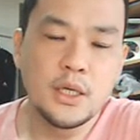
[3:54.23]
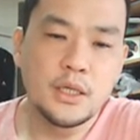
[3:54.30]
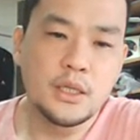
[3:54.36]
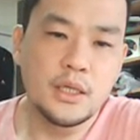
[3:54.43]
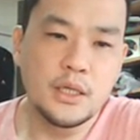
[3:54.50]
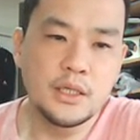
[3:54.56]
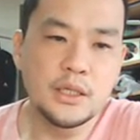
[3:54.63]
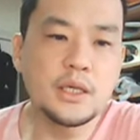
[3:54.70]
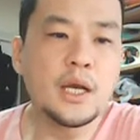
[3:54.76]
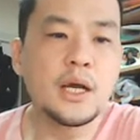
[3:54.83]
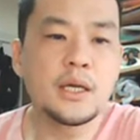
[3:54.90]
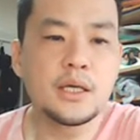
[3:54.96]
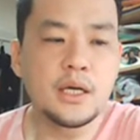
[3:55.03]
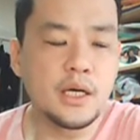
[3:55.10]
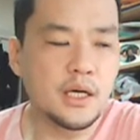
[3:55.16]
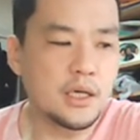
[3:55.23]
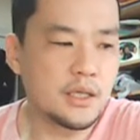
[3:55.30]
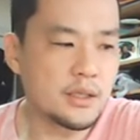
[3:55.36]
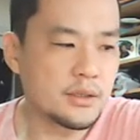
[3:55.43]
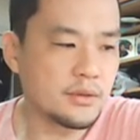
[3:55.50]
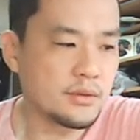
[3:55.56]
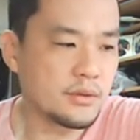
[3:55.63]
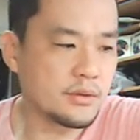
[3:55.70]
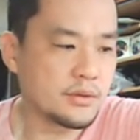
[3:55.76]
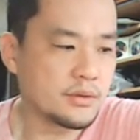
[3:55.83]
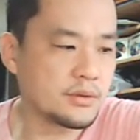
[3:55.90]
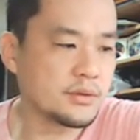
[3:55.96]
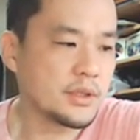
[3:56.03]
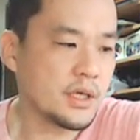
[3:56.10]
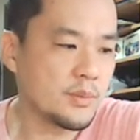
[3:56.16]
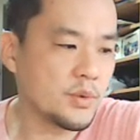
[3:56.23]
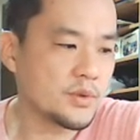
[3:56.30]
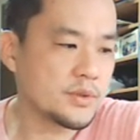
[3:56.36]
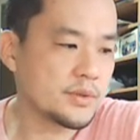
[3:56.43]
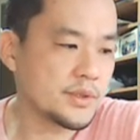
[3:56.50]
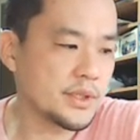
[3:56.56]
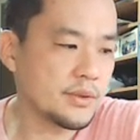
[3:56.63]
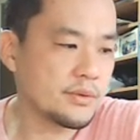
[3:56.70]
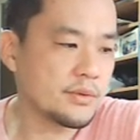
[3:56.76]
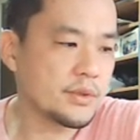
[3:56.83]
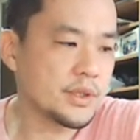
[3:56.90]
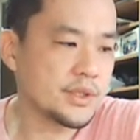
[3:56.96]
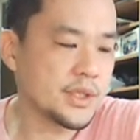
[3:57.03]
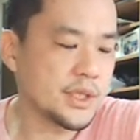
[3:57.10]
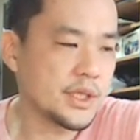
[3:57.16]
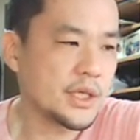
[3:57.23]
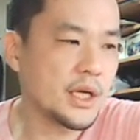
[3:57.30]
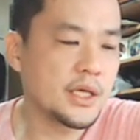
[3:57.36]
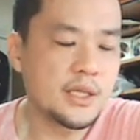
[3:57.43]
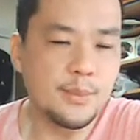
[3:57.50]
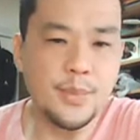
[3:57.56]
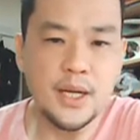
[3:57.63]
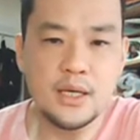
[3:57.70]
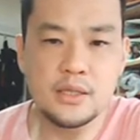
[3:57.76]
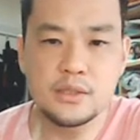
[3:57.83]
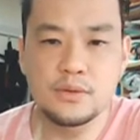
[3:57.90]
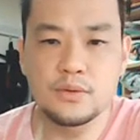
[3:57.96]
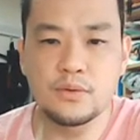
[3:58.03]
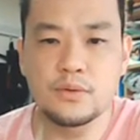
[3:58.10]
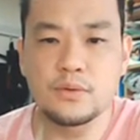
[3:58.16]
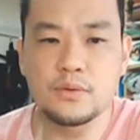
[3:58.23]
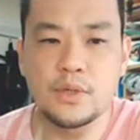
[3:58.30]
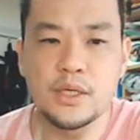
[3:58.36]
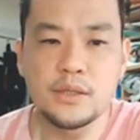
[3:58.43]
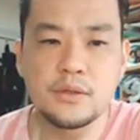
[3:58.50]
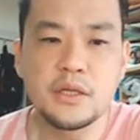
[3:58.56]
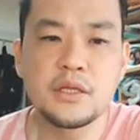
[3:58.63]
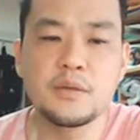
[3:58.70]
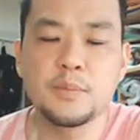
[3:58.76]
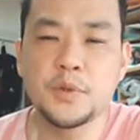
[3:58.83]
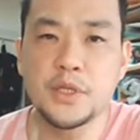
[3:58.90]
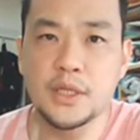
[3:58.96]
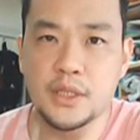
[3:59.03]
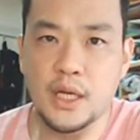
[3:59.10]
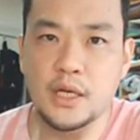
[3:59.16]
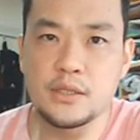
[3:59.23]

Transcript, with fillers: でね、議会が、あの、軍が暴走したことに対して議会でバランスを取ることはいくらでもできた。